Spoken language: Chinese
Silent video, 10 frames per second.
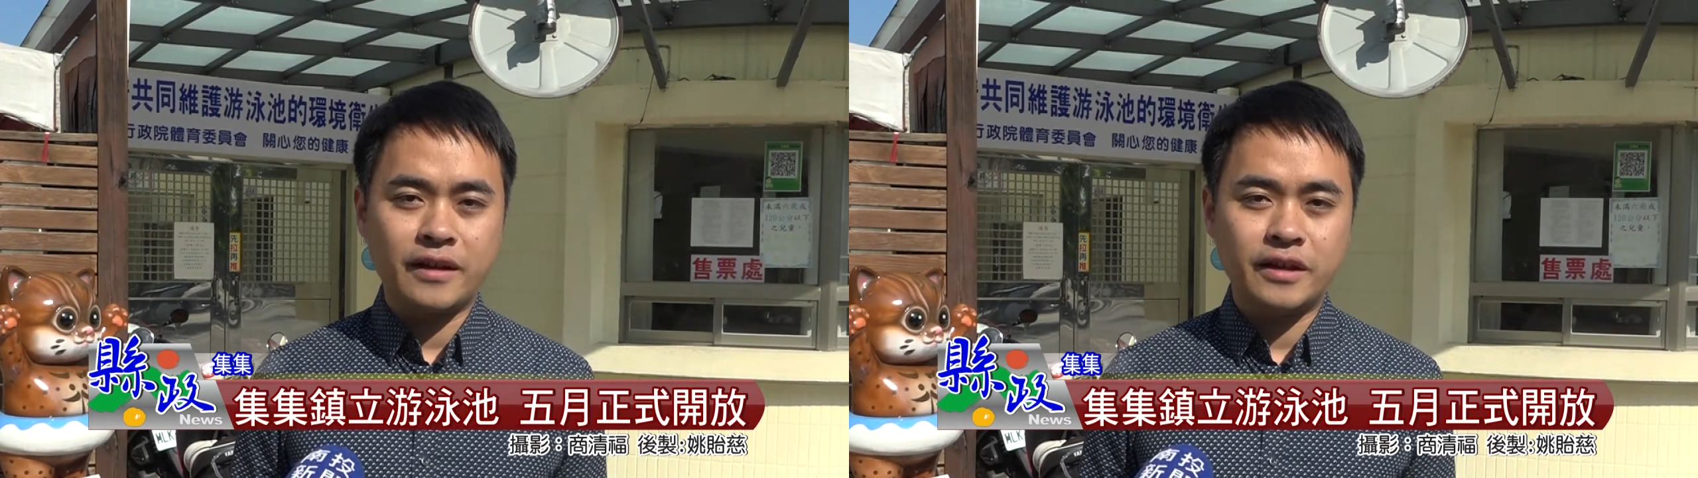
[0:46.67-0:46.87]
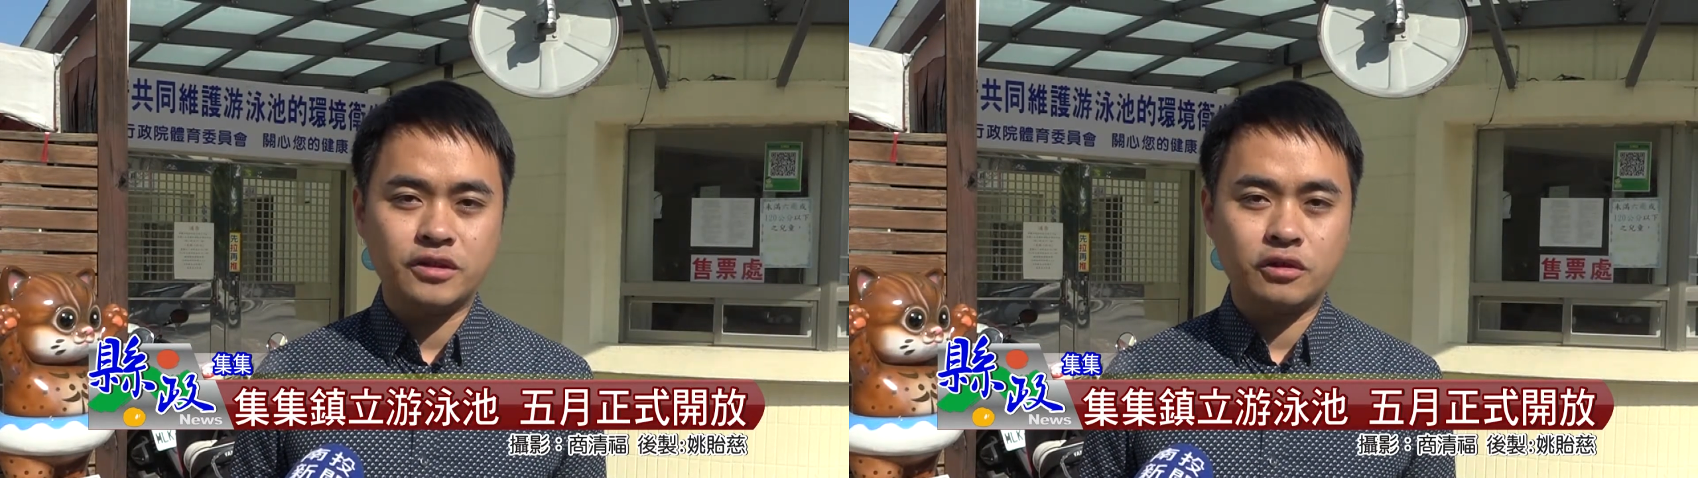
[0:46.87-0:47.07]

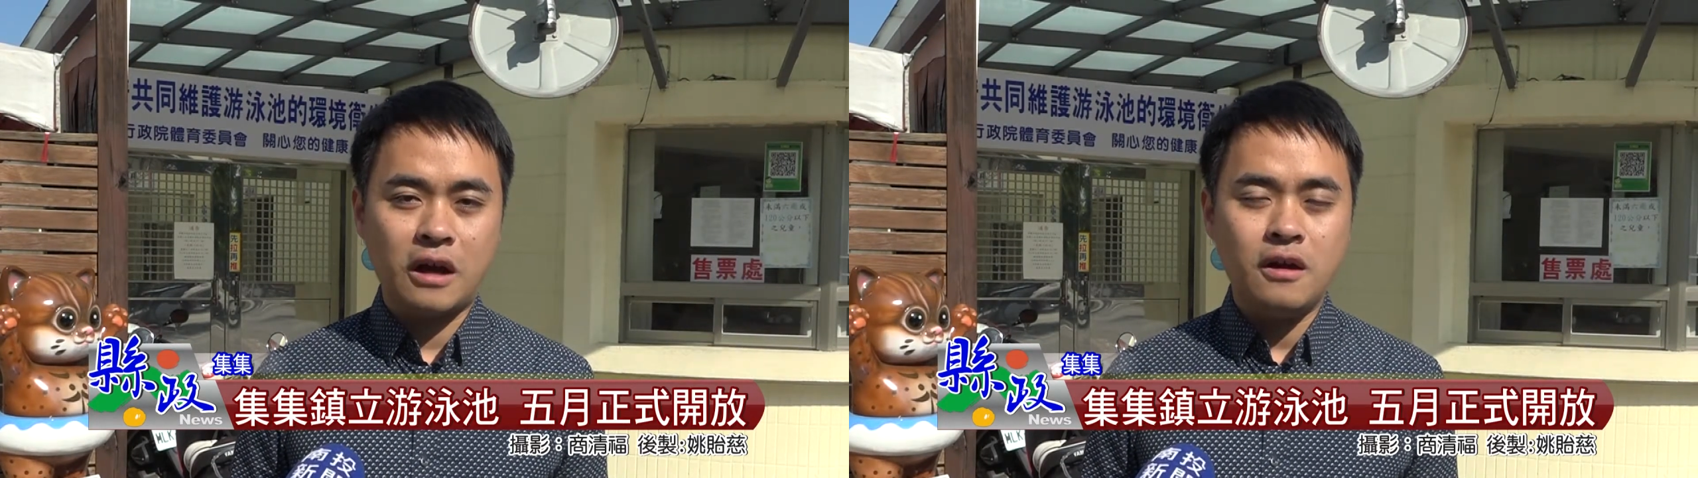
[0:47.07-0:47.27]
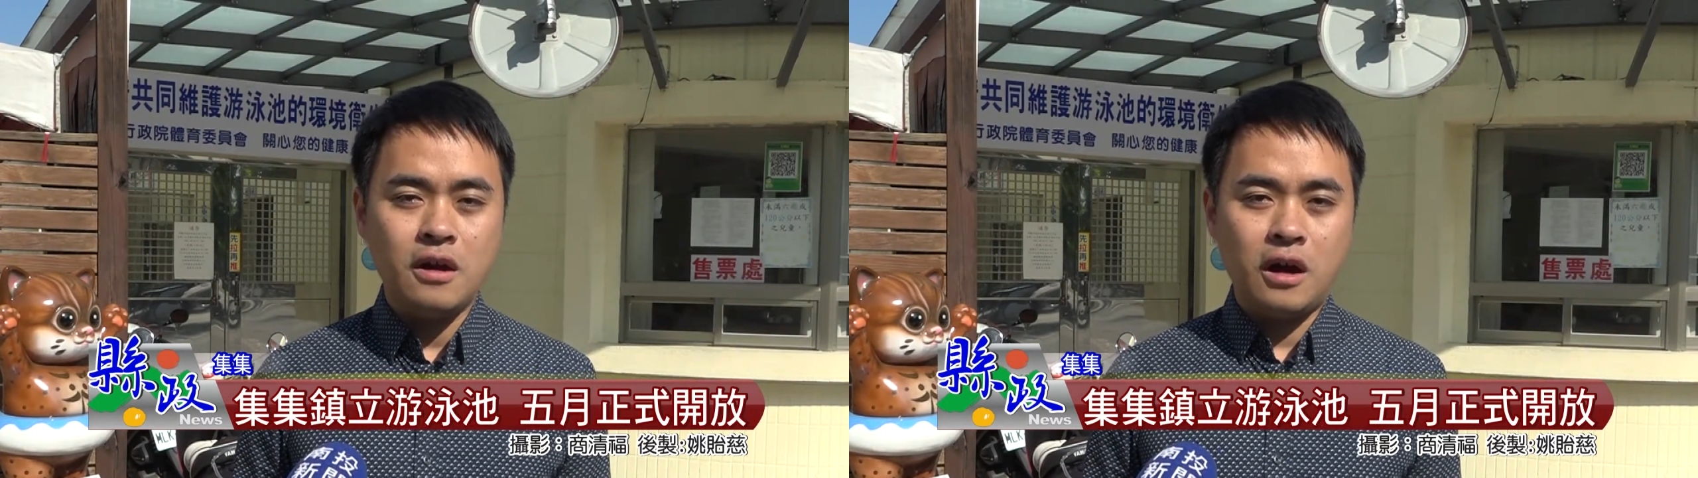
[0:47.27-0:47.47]
也受
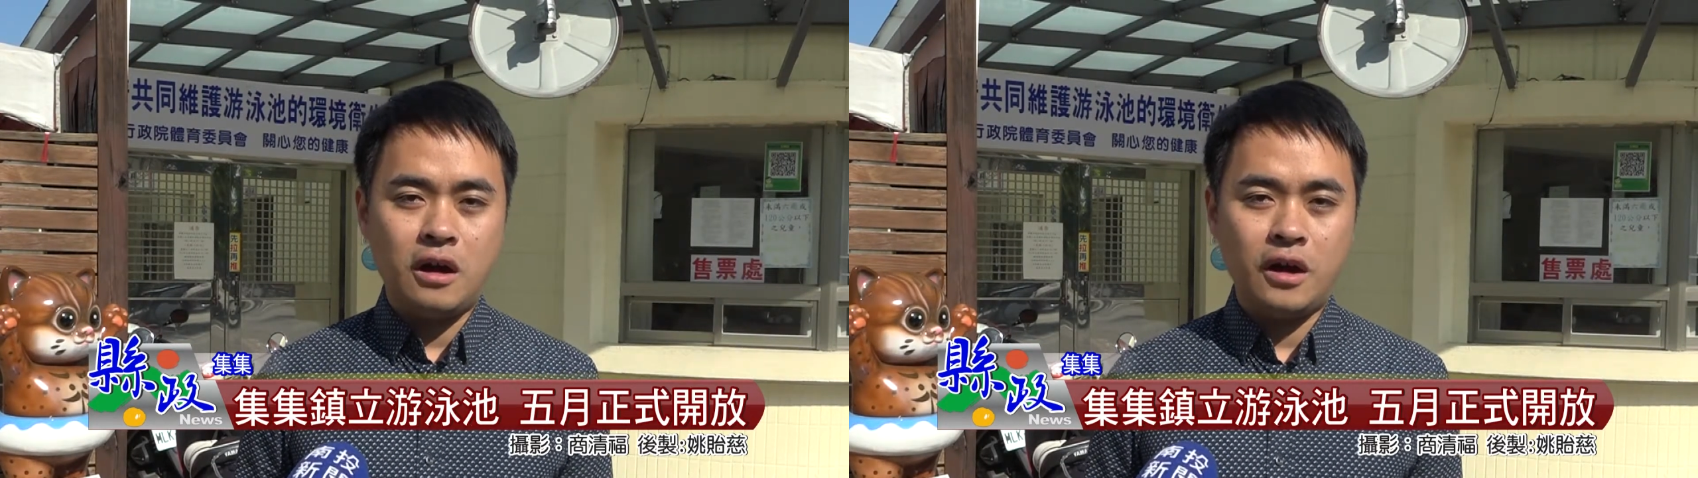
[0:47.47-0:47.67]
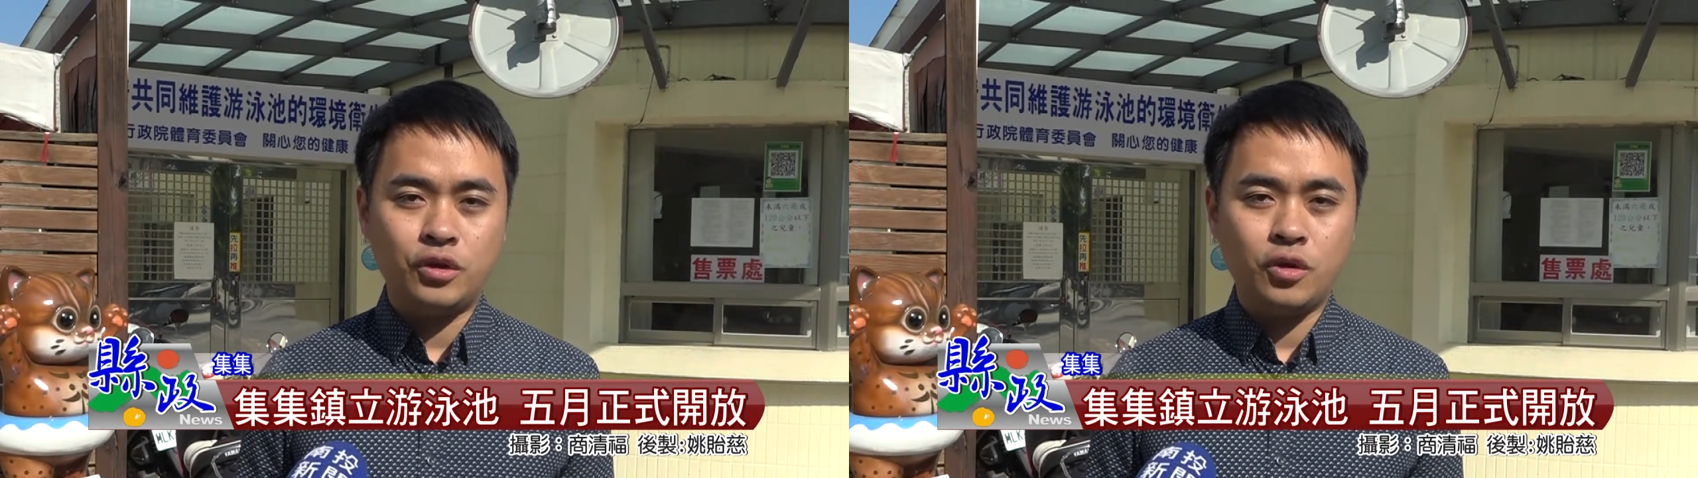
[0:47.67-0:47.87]
到呃很